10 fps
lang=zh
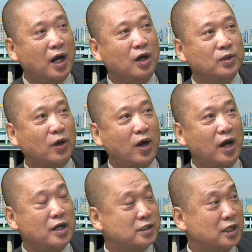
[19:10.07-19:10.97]
号到
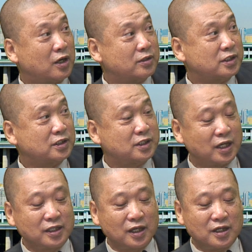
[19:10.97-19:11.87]
20号之间